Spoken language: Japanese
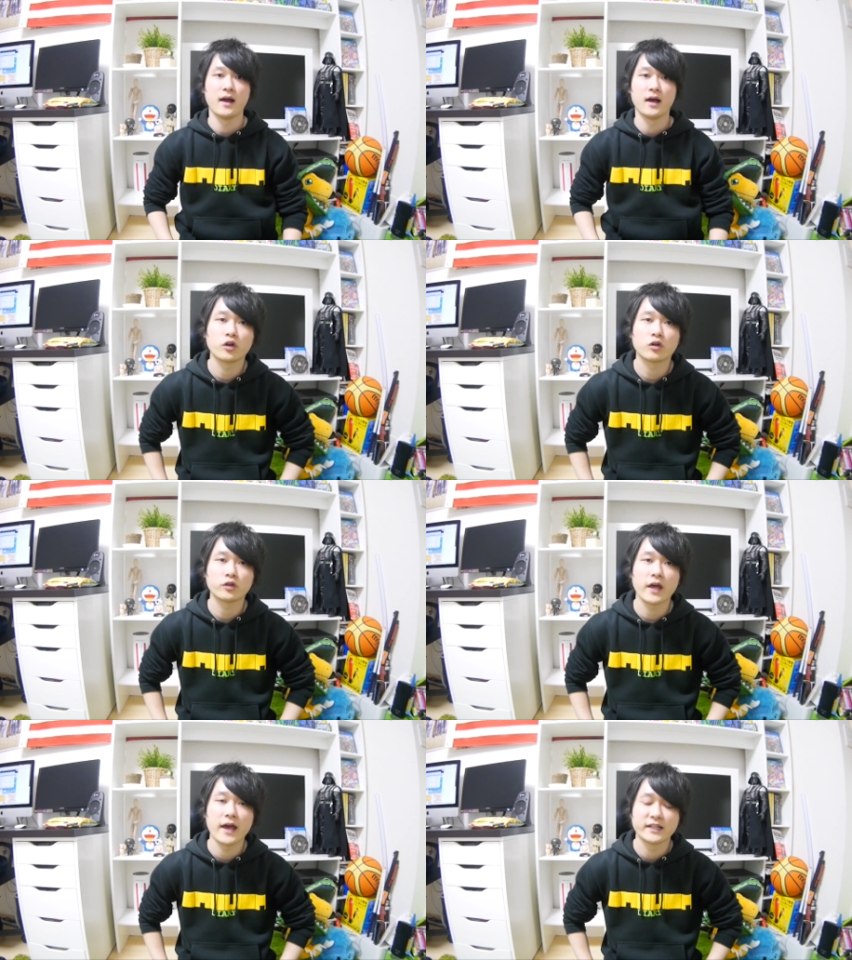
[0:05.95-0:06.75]
というこ
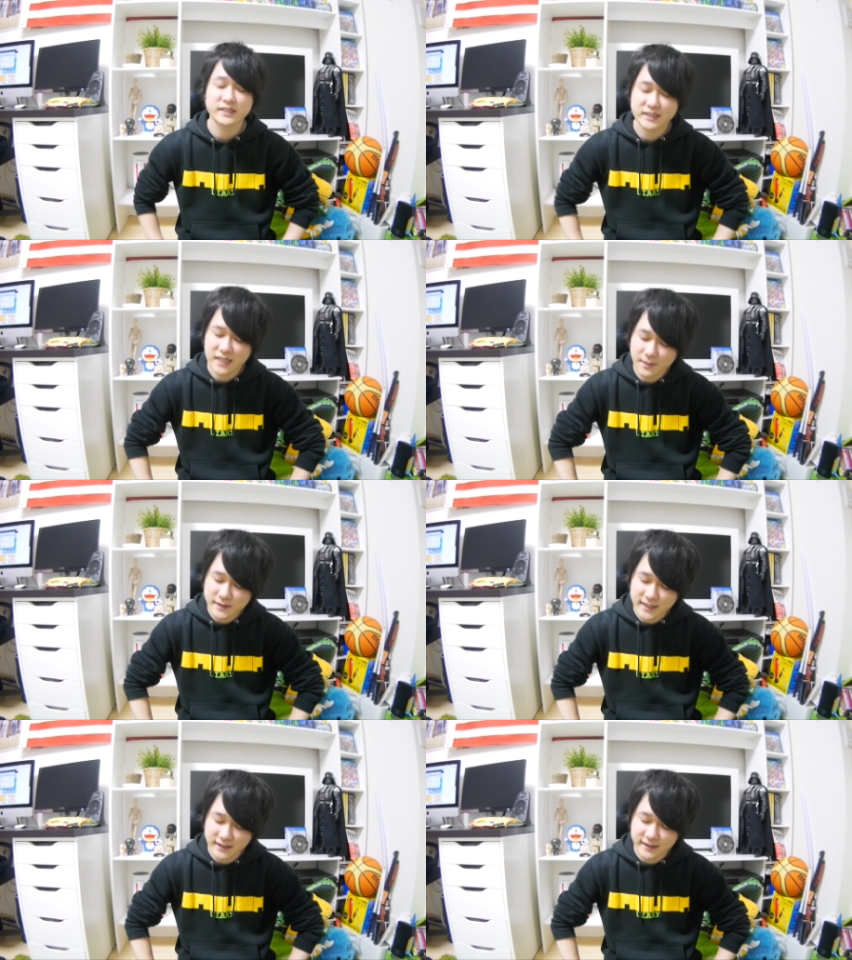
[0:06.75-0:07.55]
とで、
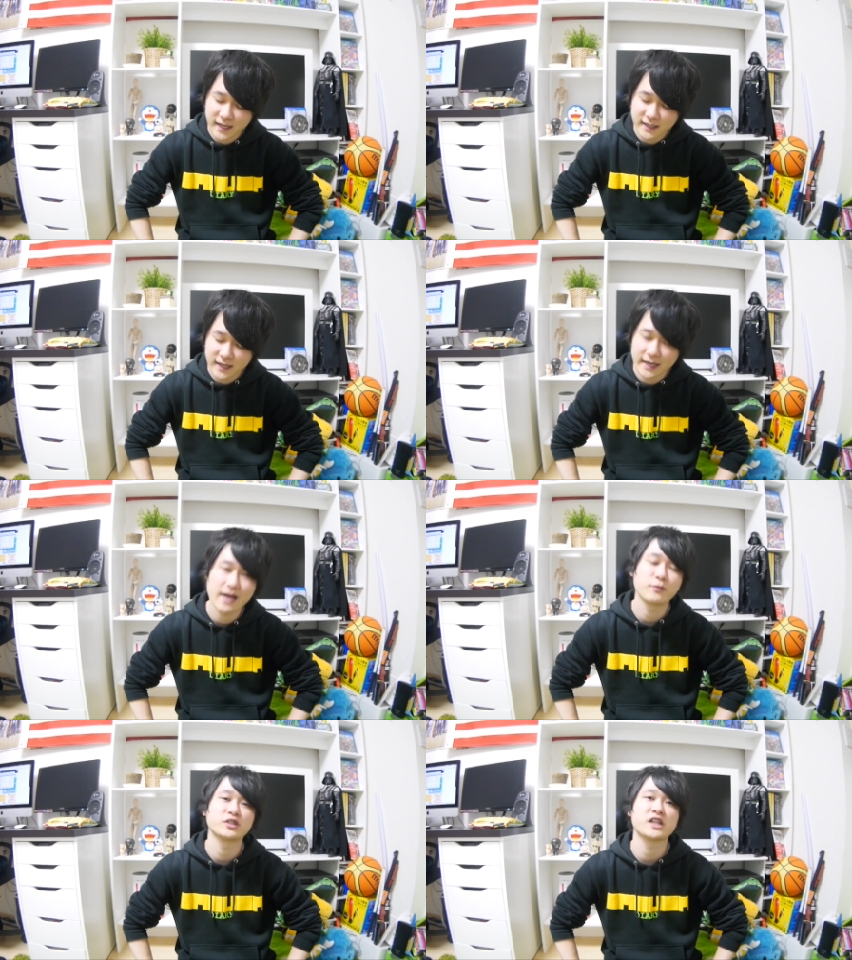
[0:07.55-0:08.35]
久々にでっかい
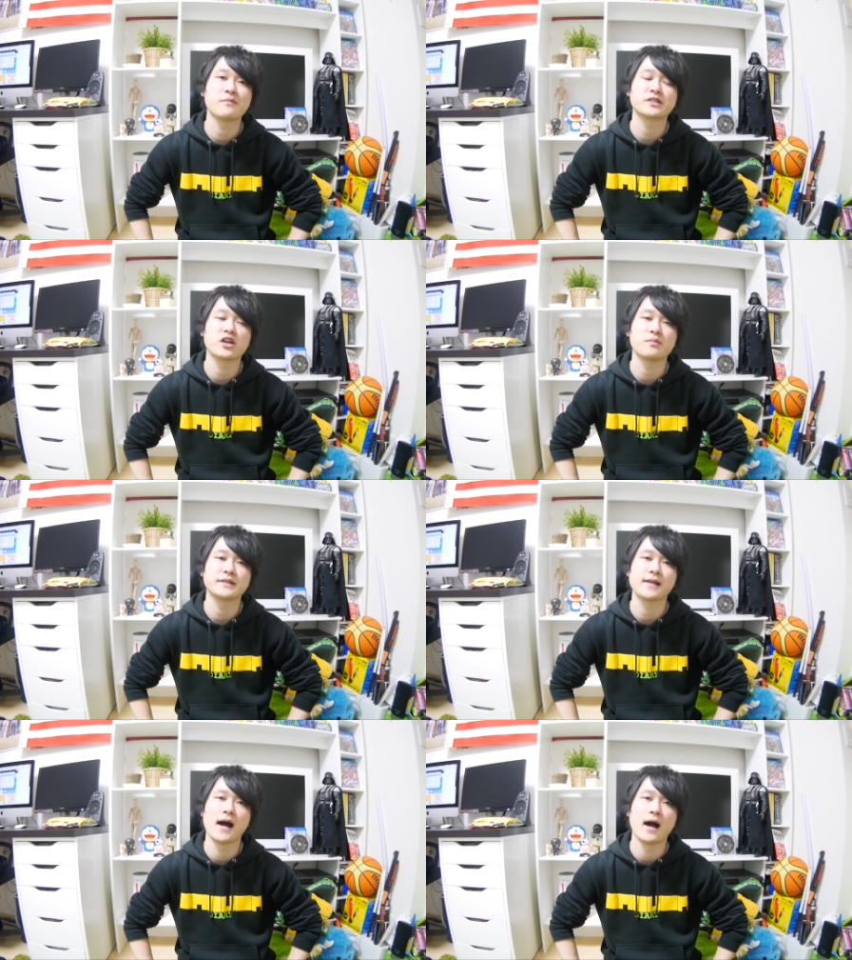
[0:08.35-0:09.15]
買い物しちゃいました、
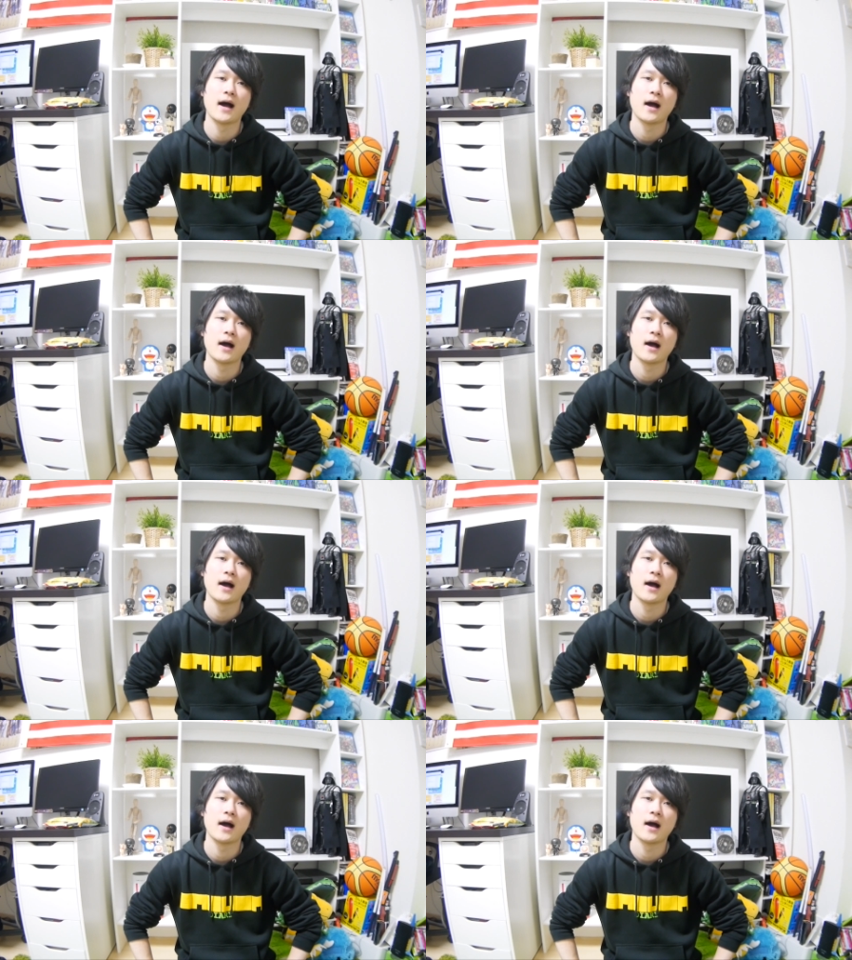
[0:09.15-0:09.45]
ユっーさん。